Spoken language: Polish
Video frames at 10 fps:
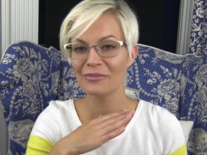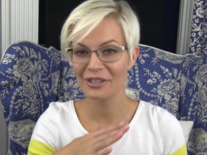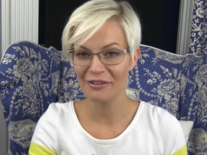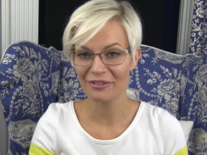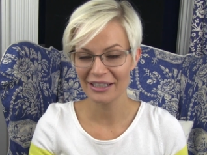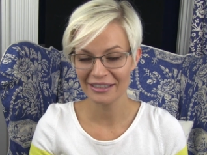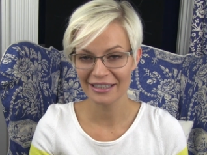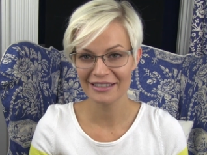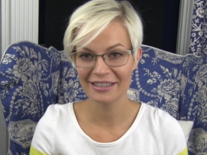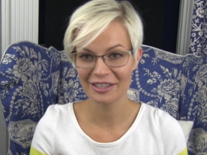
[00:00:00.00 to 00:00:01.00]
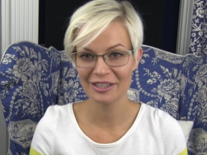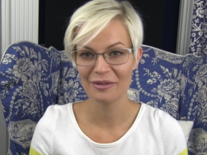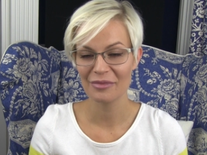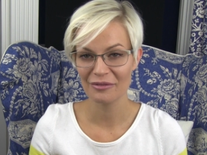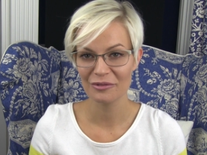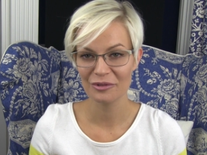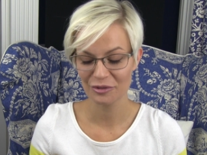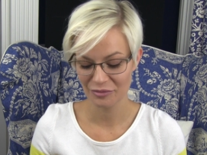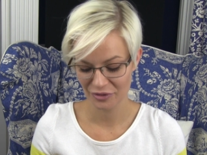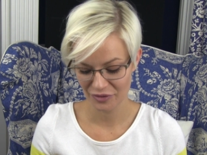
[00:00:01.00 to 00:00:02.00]
przefantastycznie
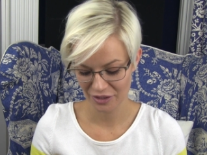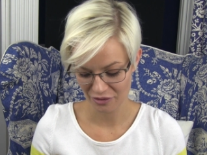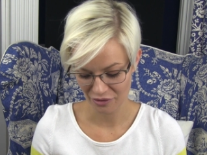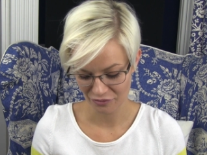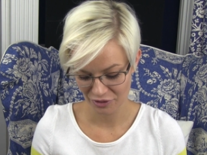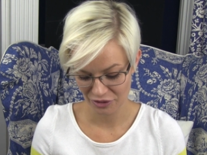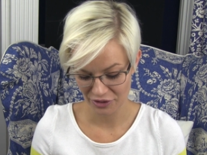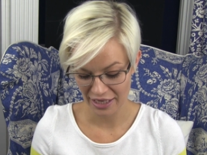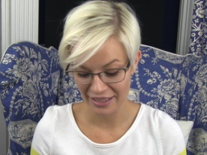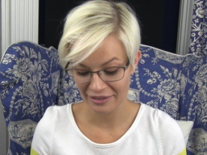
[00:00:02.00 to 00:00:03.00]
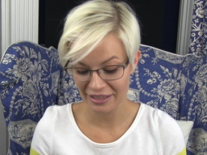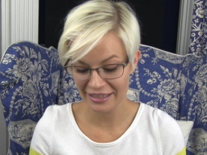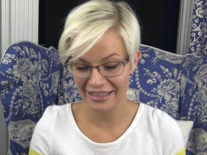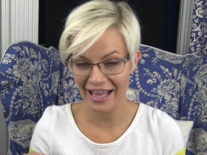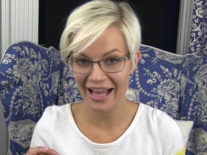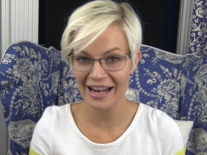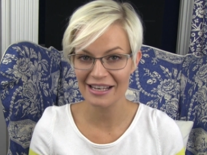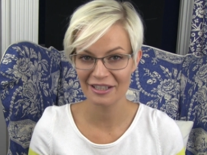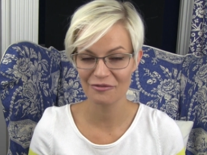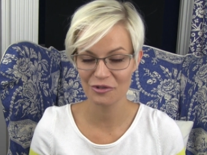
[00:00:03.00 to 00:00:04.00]
bawiłyśmy z Wiktorią. Wiktoria
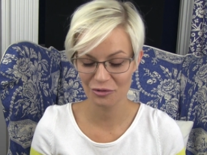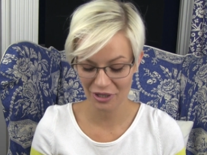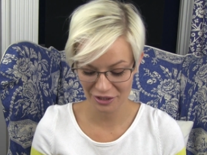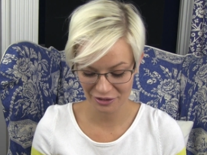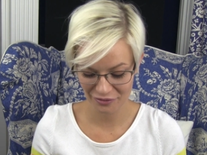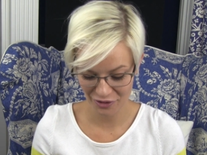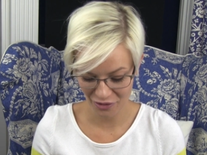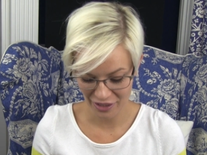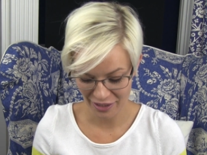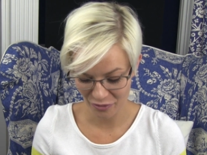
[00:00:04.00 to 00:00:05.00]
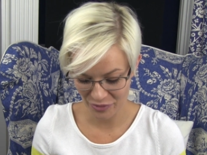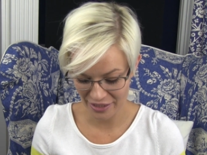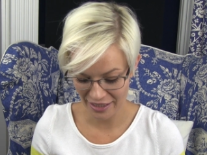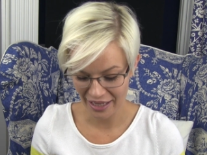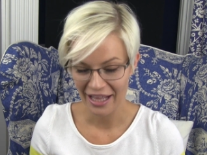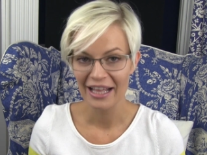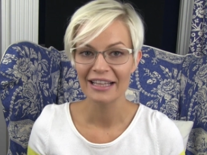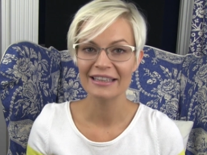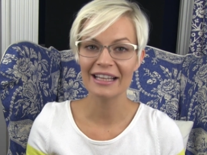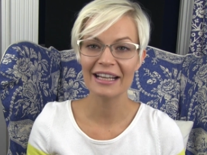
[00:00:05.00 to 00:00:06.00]
idealnie wczuła się w rolę robienia
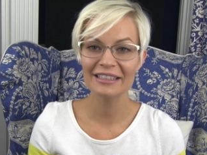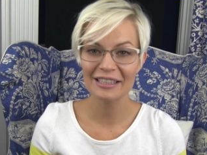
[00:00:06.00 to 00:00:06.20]
na